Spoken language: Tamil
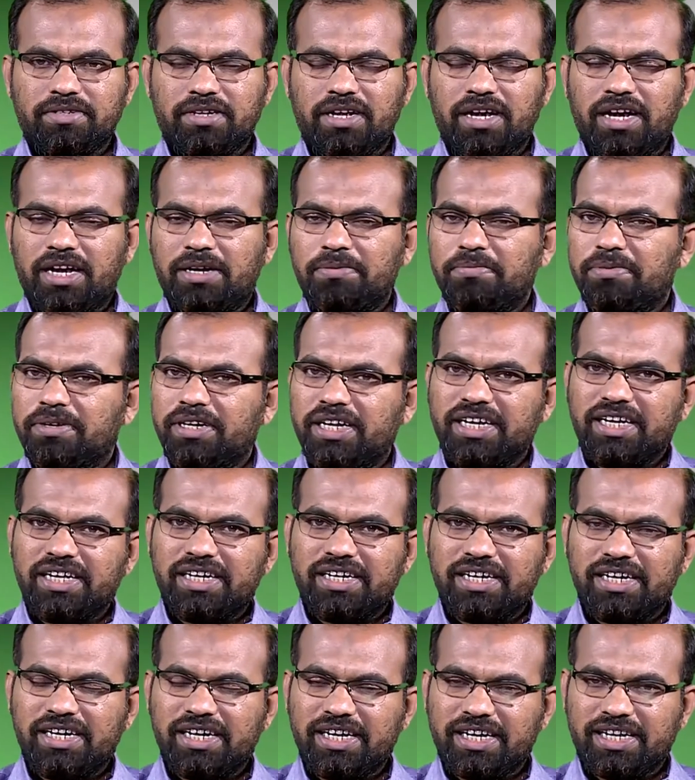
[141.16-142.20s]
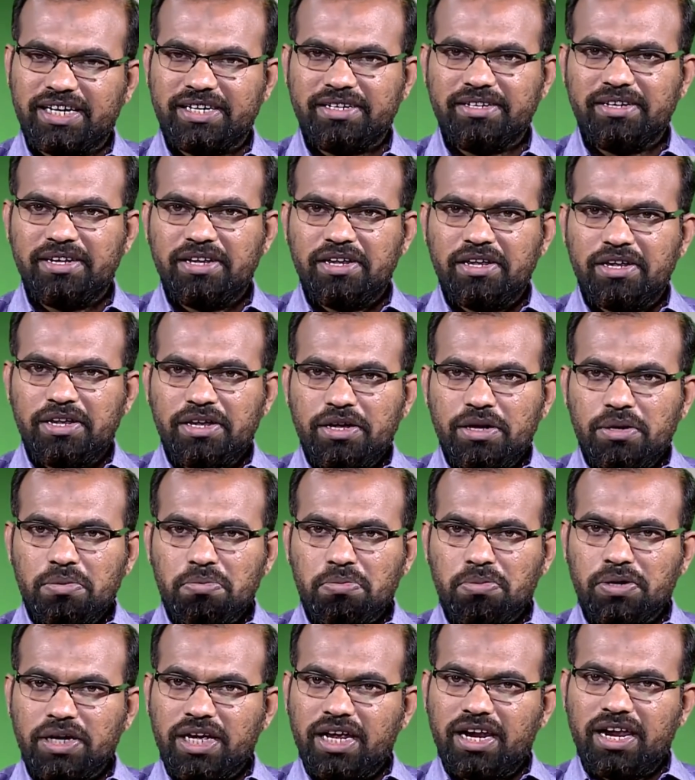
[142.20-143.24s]
அன்பு நேயர்களே
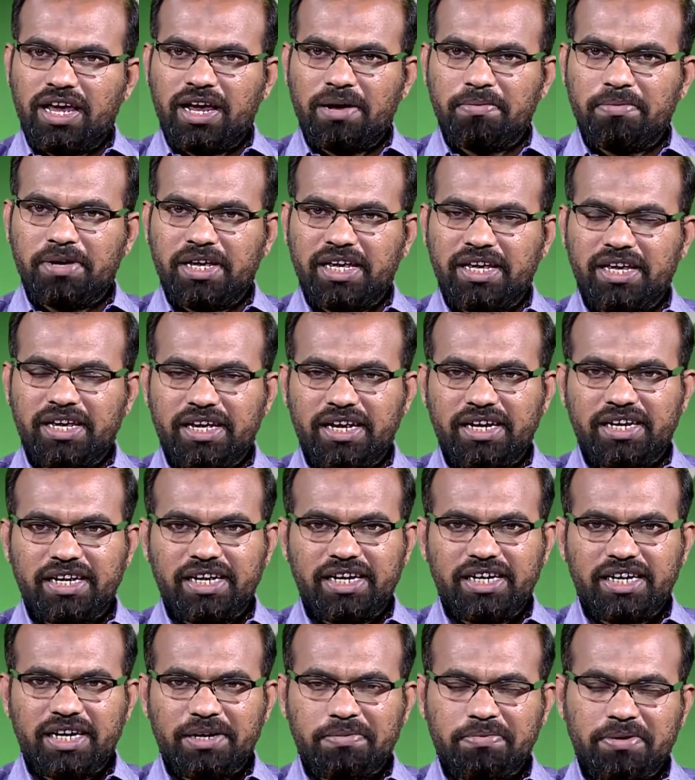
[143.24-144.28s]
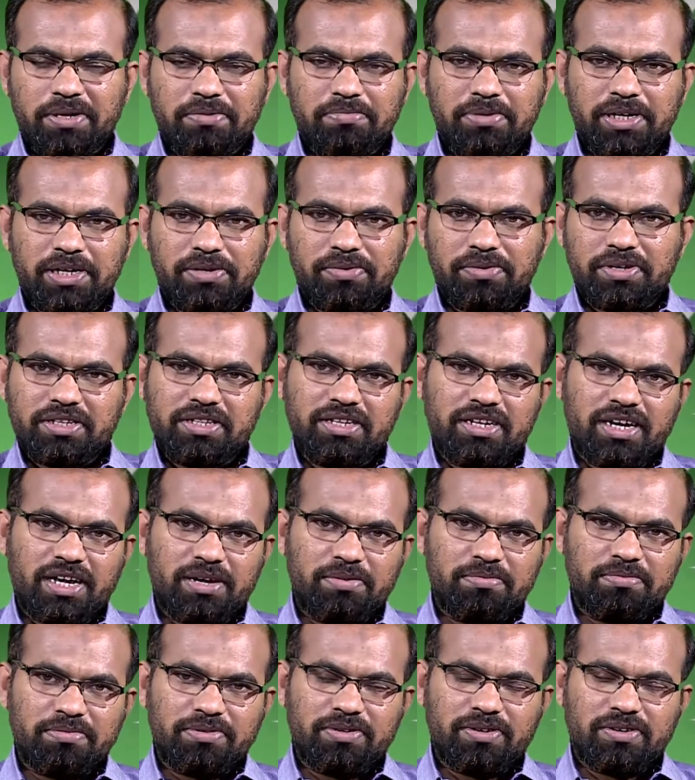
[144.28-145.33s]
முயலாமை என்கின்ற பண்பை குறித்து
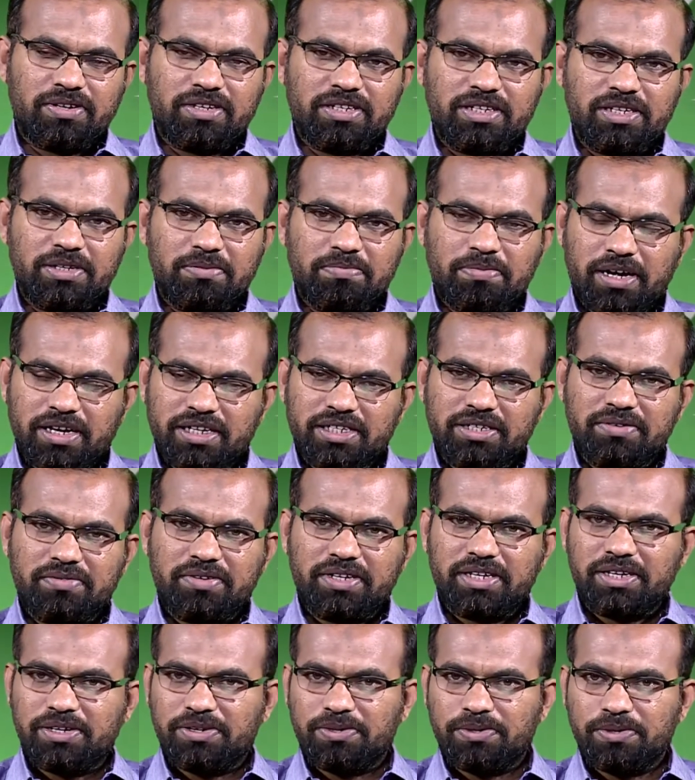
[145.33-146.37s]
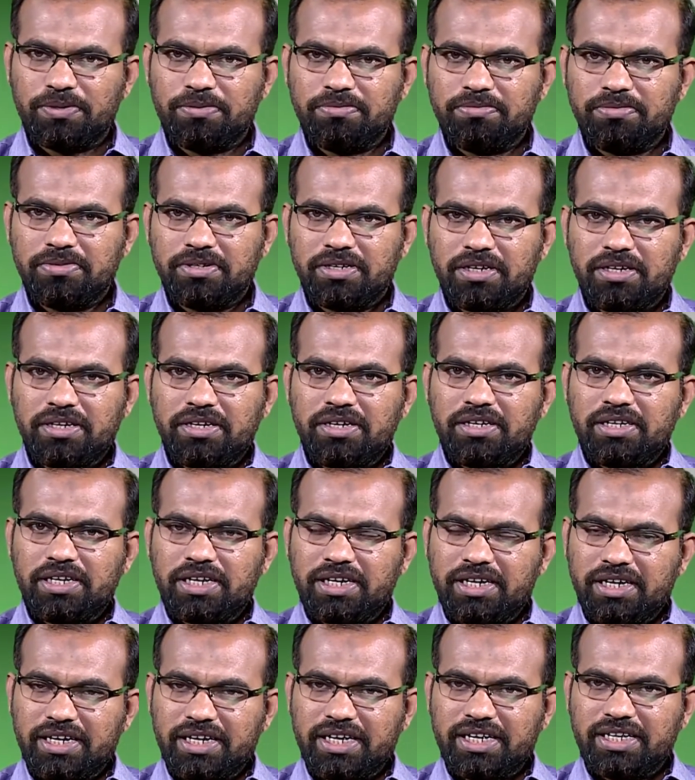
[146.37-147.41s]
நாம் தொடர்ந்து பார்த்து வருகின்றோம்
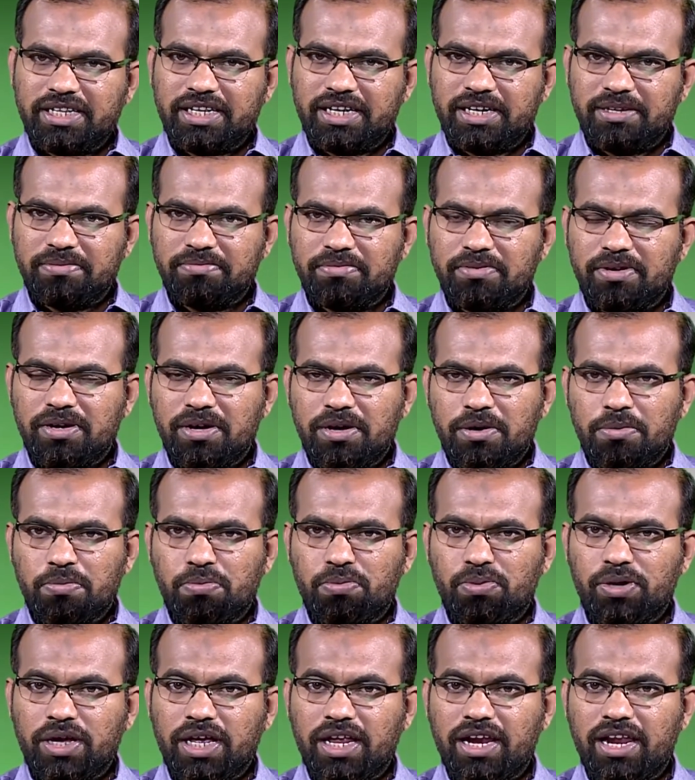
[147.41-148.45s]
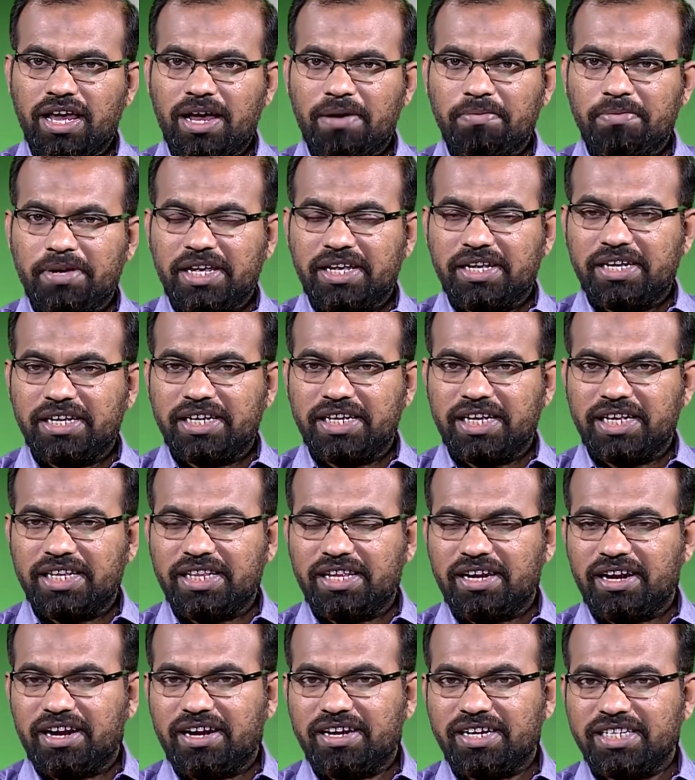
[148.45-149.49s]
இன்றைய தினம் முயலாமைக்கு
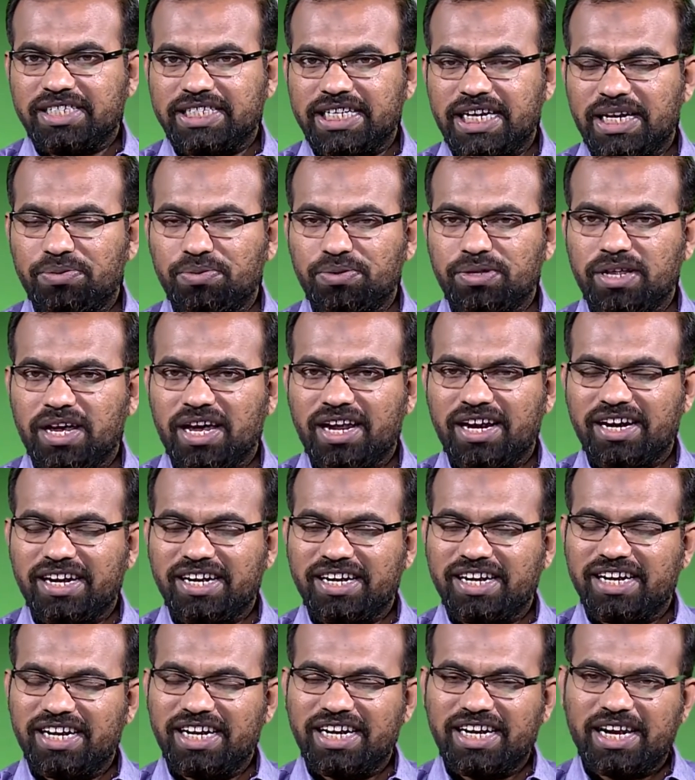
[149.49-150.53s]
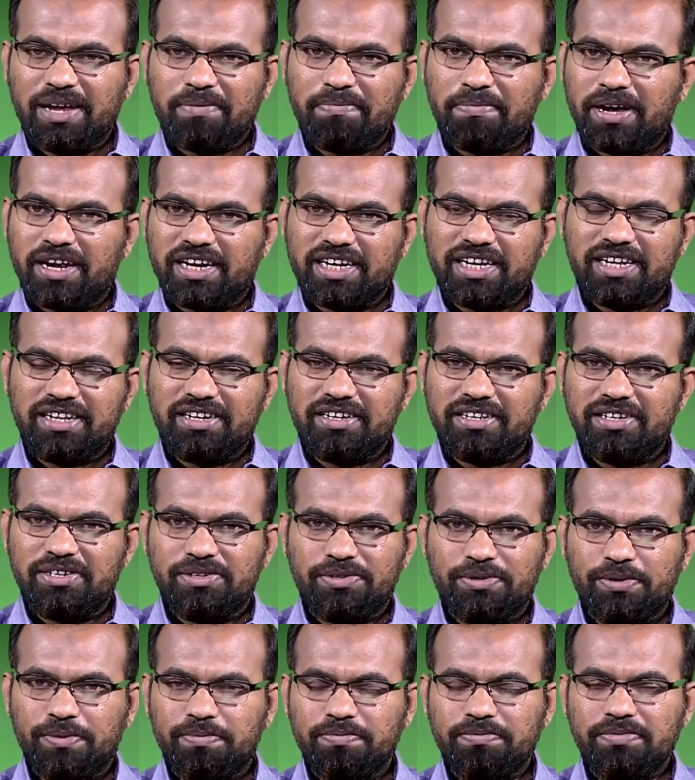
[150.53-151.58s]
எதிரான சில உதாரணங்களை நாம் பார்க்க
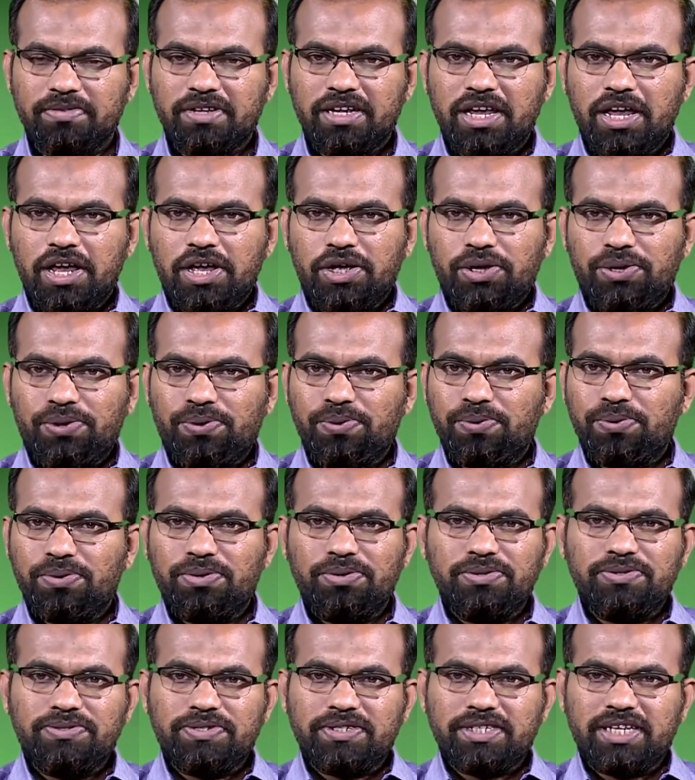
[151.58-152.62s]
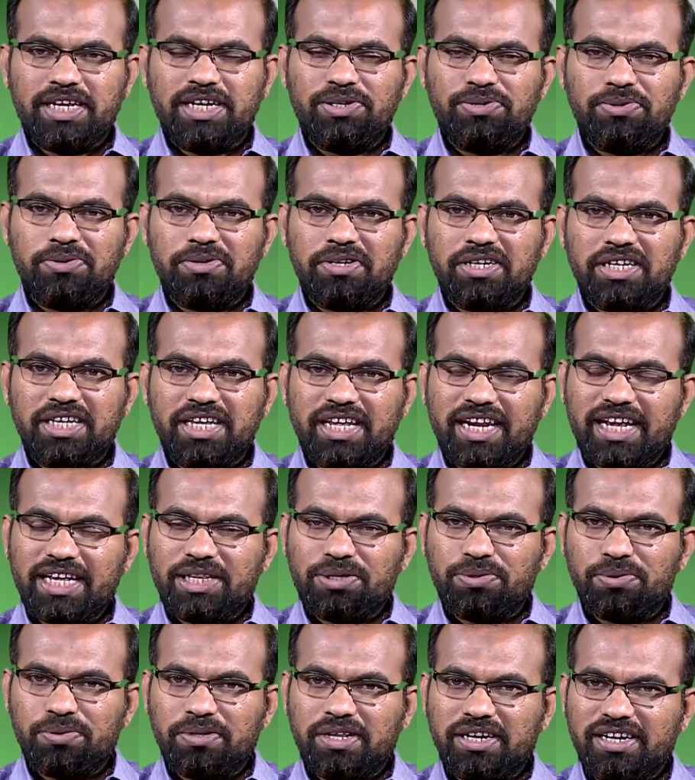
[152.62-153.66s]
இருக்கின்றோம் யூனுஸ் என்றொரு இறை
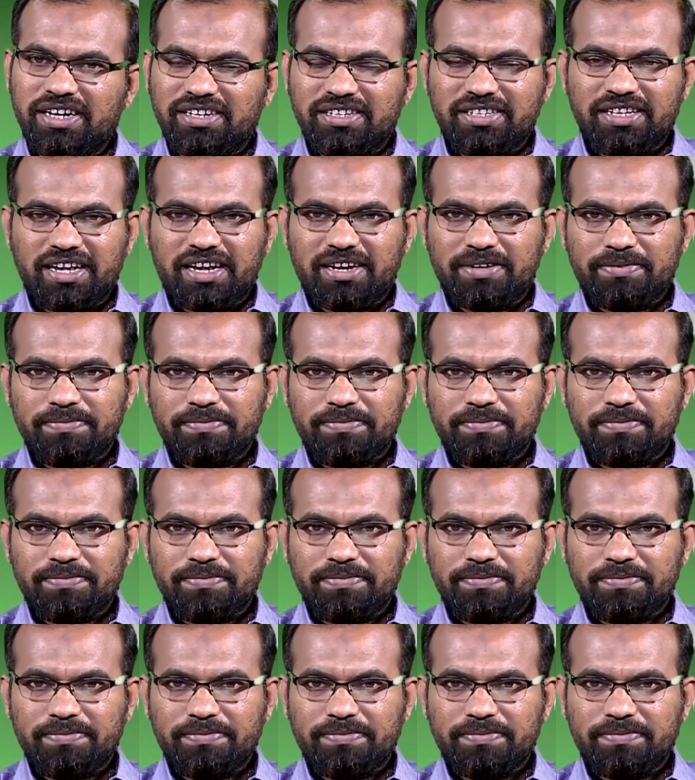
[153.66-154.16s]
தூதர் இருந்தார்